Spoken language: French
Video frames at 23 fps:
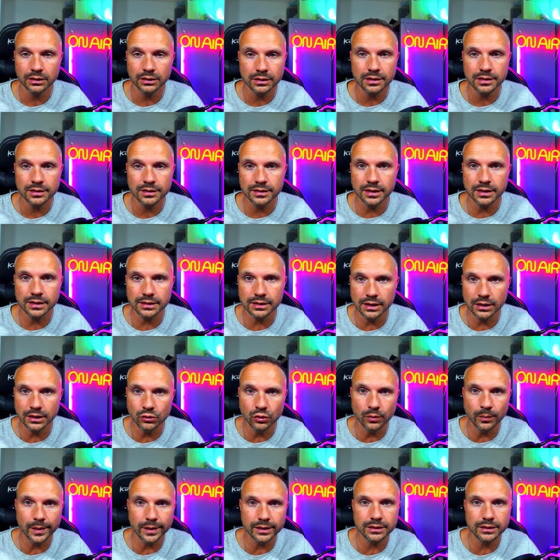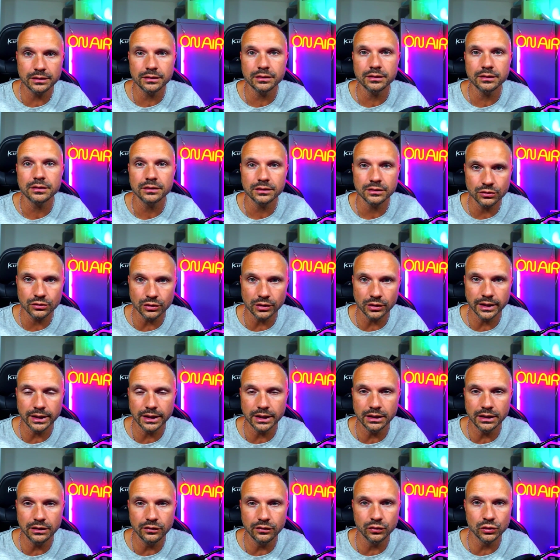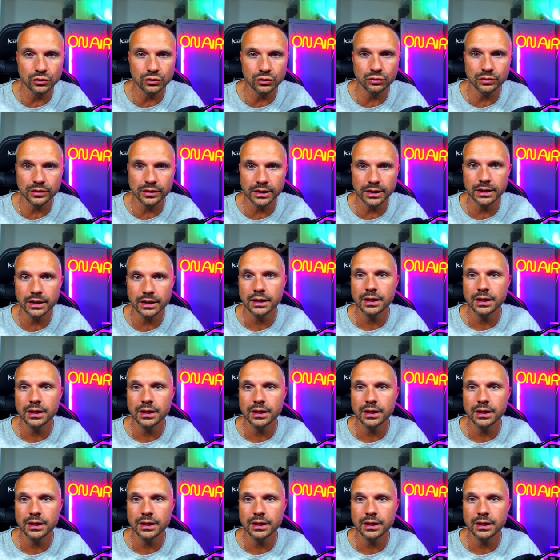c'est que c'est les deux pattes sur lesquels il faut souder